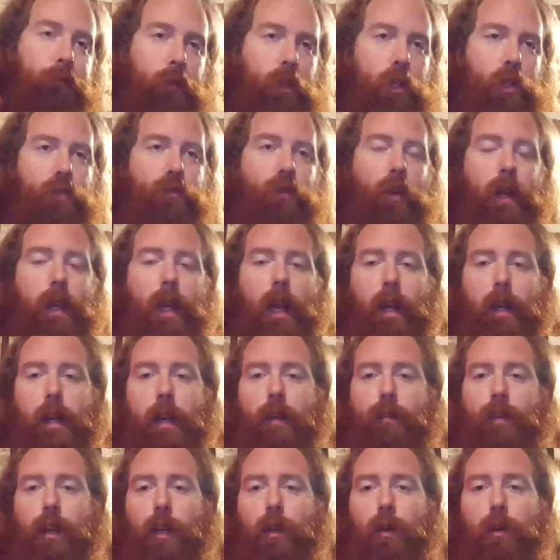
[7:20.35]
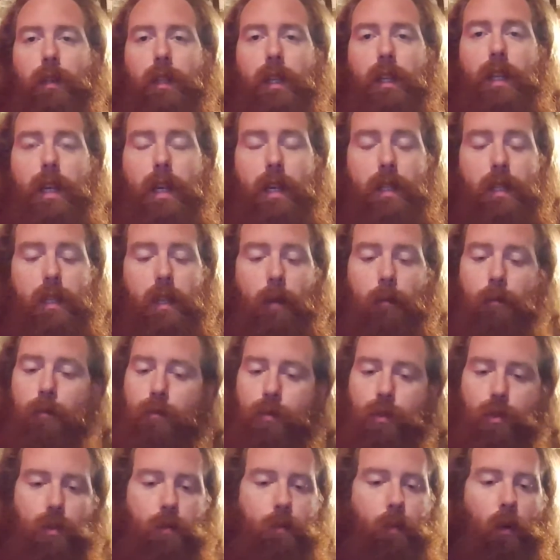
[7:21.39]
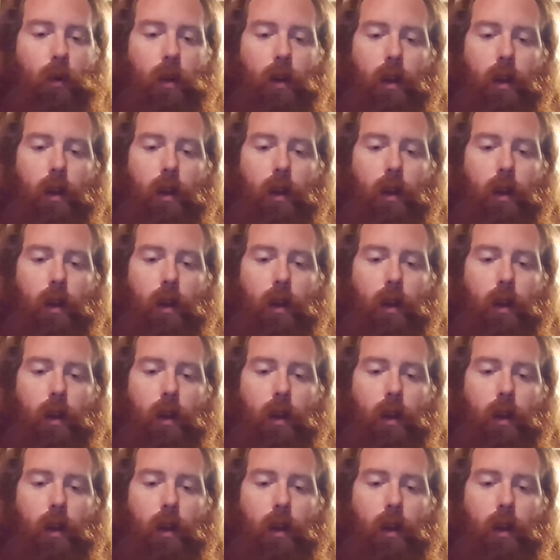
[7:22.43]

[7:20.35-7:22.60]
je vais y aller avec un DDSM juste pour